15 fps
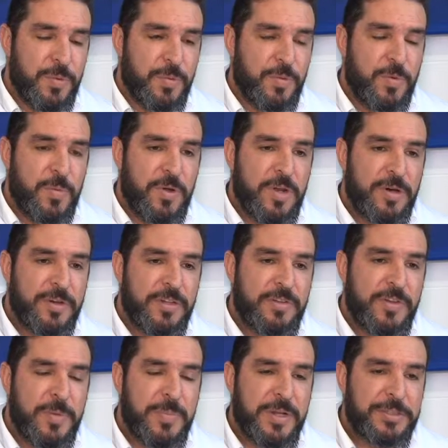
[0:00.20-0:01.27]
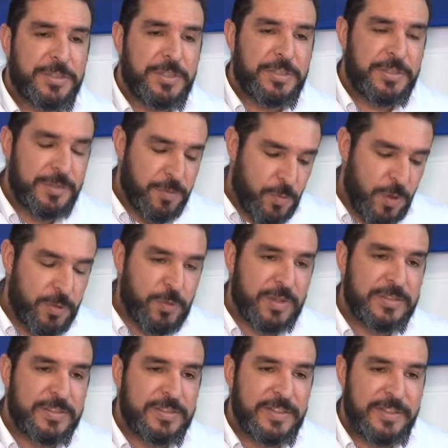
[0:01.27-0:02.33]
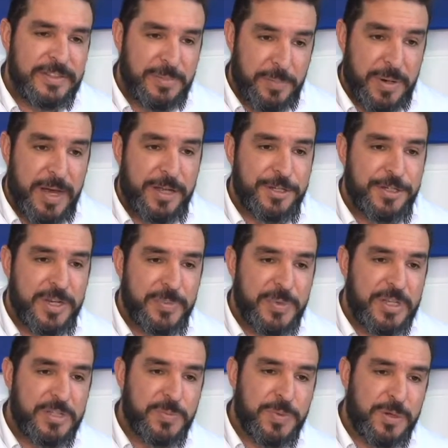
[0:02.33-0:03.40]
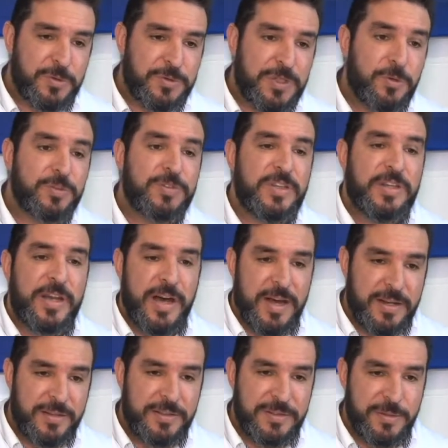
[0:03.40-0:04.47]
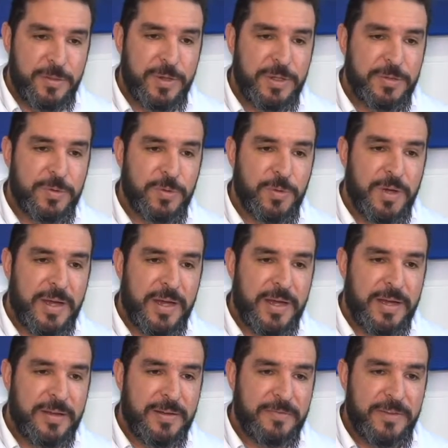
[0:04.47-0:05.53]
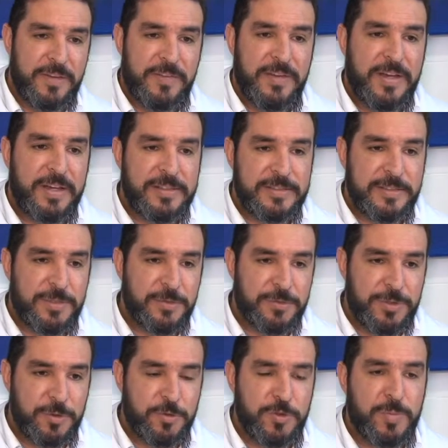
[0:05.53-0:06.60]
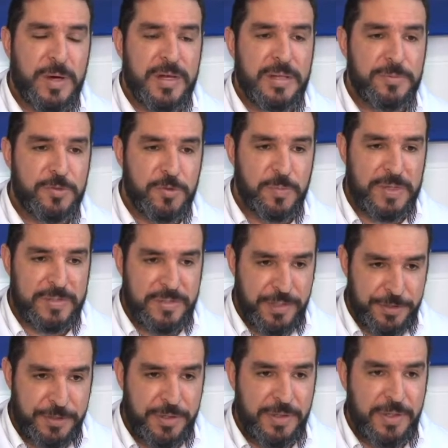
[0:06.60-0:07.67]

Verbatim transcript: O robô Laura veio para a gente enquanto assistência prática mesmo, para nos auxiliar enquanto a verificação de alguns parâmetros do paciente.